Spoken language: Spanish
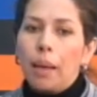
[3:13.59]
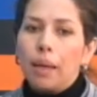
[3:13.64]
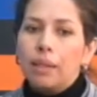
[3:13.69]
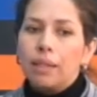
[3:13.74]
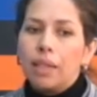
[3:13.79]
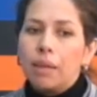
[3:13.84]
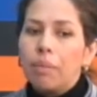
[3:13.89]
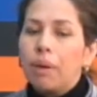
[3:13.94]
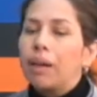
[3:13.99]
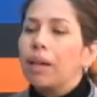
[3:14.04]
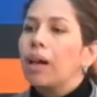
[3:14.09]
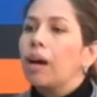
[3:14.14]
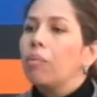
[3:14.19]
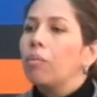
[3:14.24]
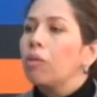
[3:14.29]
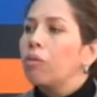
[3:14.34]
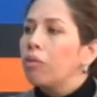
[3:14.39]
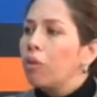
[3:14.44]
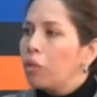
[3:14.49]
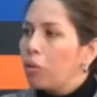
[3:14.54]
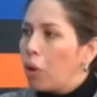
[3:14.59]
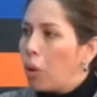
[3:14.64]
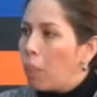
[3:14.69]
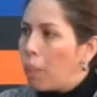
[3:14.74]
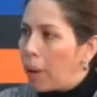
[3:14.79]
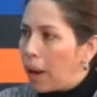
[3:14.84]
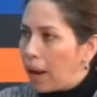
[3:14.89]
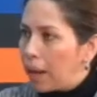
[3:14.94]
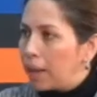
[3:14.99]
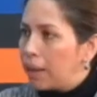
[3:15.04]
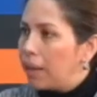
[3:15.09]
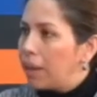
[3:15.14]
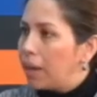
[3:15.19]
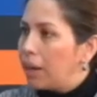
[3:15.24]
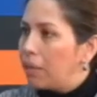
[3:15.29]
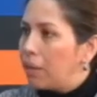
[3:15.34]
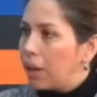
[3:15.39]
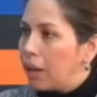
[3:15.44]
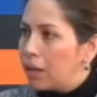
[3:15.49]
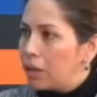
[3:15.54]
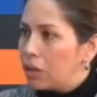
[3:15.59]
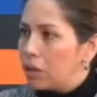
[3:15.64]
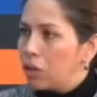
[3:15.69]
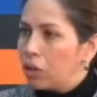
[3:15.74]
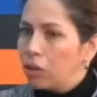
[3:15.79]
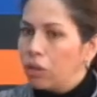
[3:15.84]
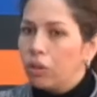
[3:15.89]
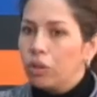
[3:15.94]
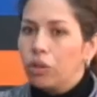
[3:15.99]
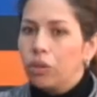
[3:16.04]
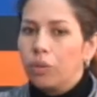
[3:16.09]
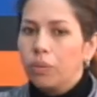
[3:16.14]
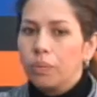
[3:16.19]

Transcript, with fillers: Si manejamos fue unos planes de navegación,